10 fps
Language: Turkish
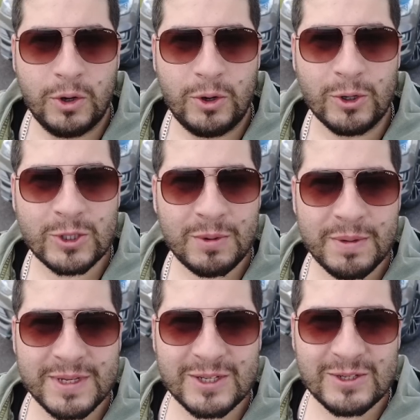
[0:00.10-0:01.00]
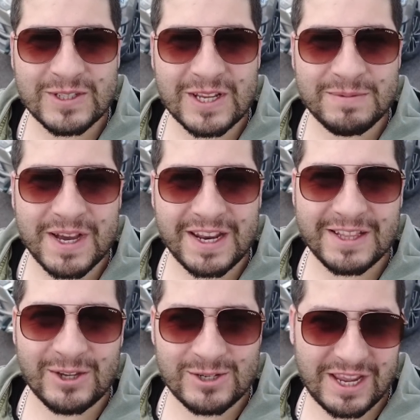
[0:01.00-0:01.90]
Otomobil Günlüklerim
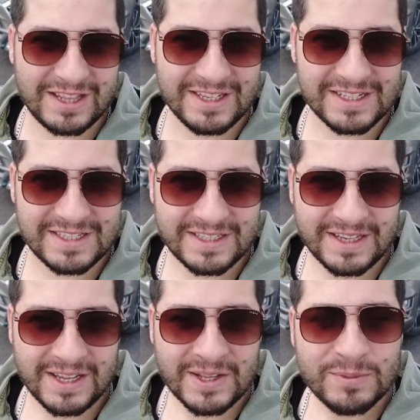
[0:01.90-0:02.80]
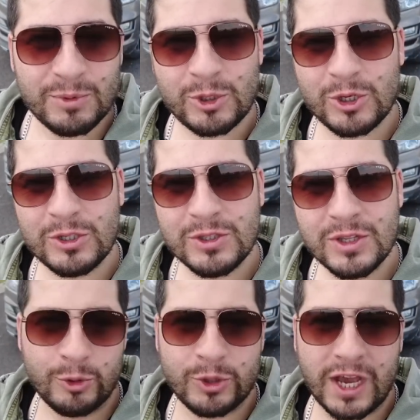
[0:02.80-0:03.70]
kanalına hoş geldiniz. Bugün
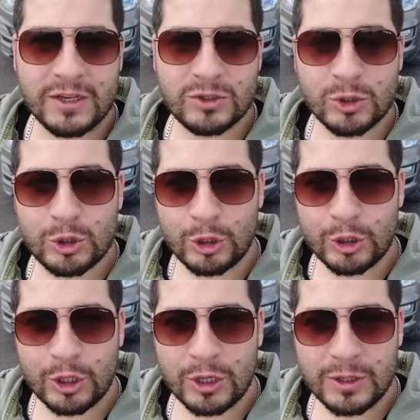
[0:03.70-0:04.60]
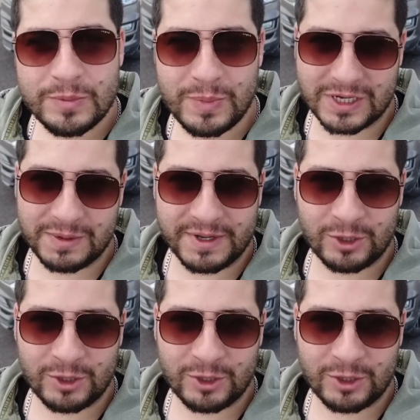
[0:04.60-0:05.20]
Hyundai Tucson'u bakıma